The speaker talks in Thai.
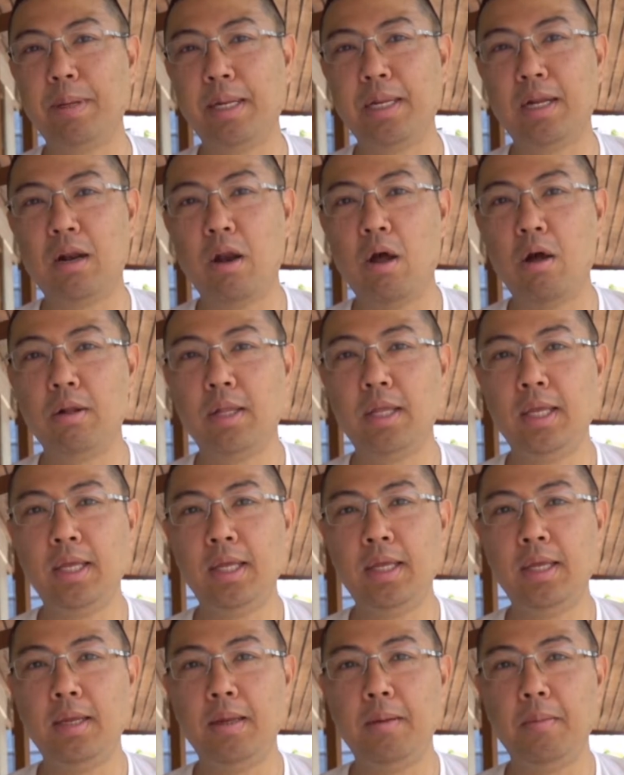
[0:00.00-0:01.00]
เป็นกล้อง
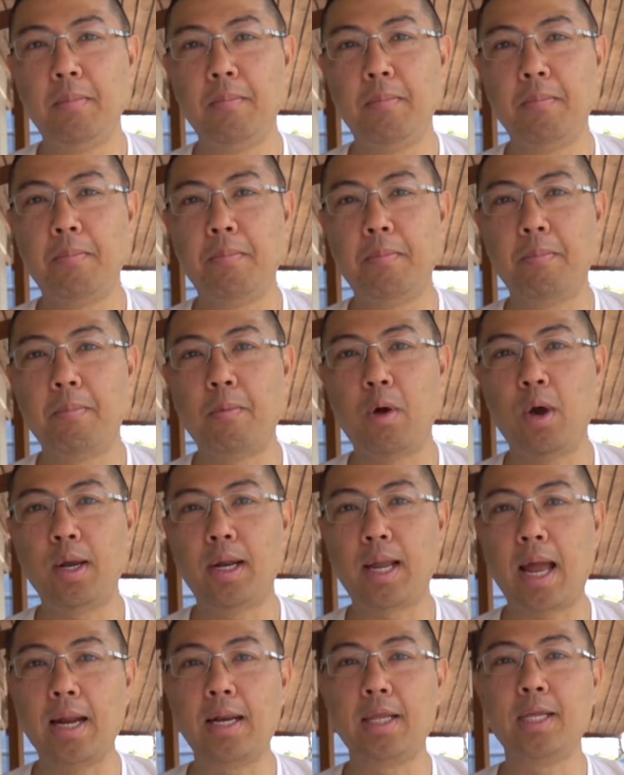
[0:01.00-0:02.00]
ที่ค่อ
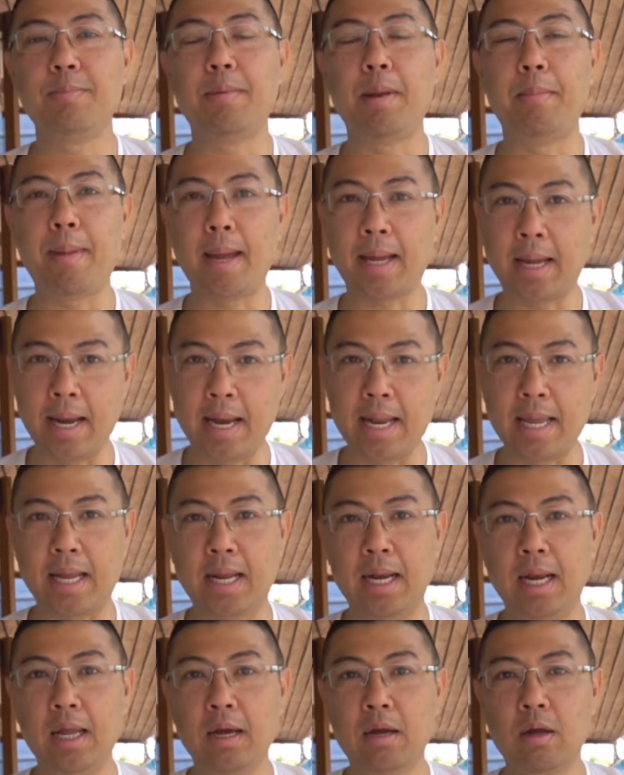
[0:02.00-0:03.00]
นข้างที่จะเป็นแมชชีนิก
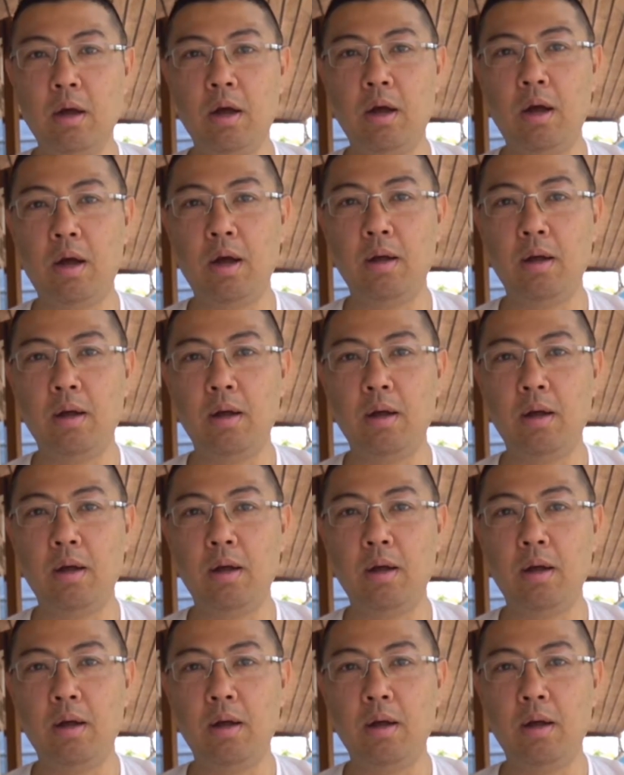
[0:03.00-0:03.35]
แล้วก็